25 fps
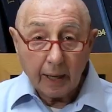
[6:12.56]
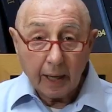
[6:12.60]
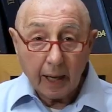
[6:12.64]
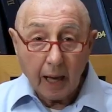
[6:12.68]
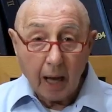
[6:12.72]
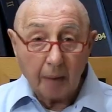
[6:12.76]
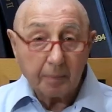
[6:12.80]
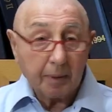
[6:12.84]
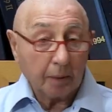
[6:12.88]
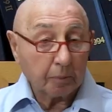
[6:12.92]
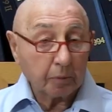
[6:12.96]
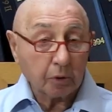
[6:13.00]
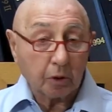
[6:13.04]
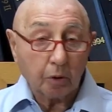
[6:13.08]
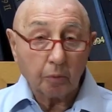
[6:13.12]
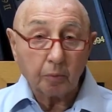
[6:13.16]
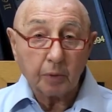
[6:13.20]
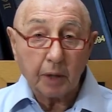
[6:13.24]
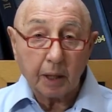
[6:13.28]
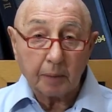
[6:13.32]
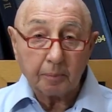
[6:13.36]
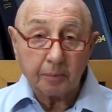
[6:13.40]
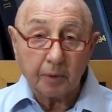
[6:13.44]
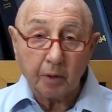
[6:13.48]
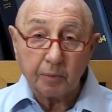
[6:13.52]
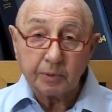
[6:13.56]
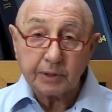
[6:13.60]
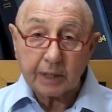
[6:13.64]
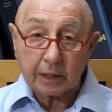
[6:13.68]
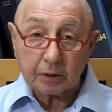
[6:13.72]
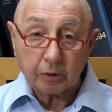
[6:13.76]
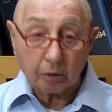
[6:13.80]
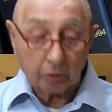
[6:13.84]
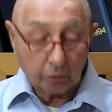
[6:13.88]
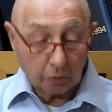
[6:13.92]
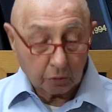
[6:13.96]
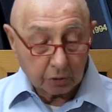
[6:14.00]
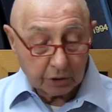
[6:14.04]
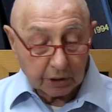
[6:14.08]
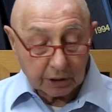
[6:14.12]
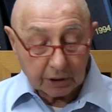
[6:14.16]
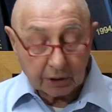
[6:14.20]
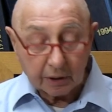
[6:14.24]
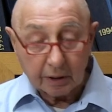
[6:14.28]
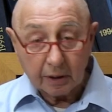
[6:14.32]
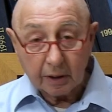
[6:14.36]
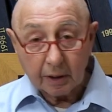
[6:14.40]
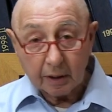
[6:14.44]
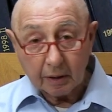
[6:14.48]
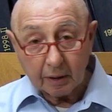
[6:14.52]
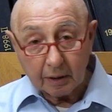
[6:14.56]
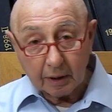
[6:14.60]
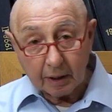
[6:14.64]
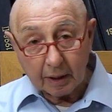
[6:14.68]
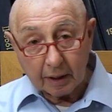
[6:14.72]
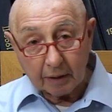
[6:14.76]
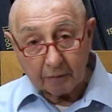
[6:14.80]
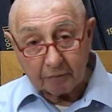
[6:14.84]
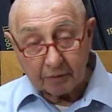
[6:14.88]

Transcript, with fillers: Abbiamo incominciato a conoscere eh,